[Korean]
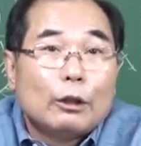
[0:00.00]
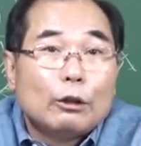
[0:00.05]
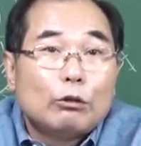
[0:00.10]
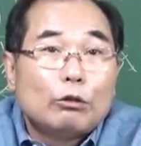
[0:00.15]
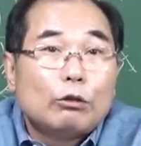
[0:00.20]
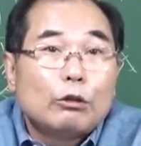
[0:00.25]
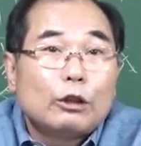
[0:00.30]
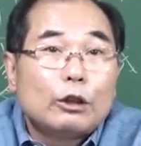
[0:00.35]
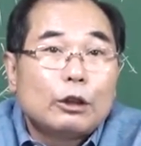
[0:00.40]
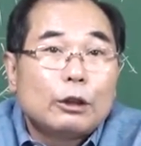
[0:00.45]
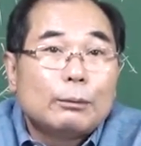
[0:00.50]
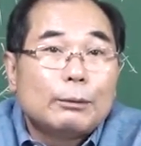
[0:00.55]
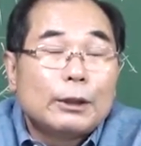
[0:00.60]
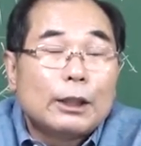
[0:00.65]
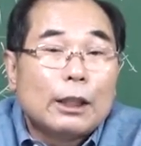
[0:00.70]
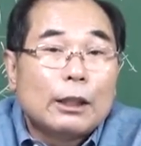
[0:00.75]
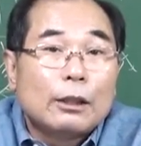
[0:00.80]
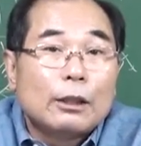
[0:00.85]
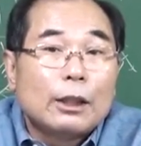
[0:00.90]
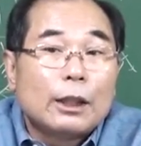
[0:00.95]
술집이
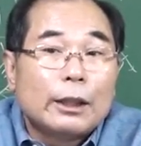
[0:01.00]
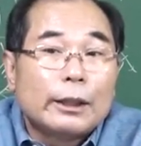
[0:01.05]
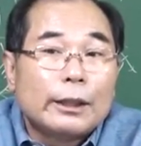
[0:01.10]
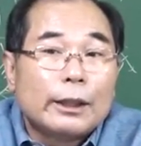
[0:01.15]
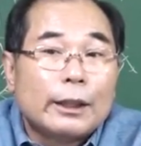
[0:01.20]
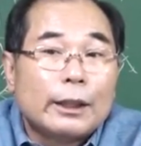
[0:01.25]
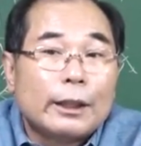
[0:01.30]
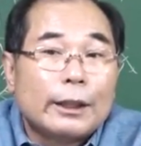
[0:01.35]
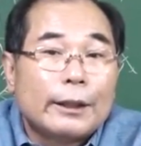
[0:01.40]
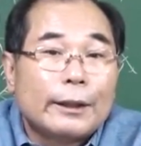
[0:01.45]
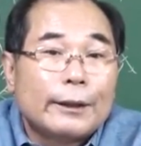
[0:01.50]
되는 거 아니야.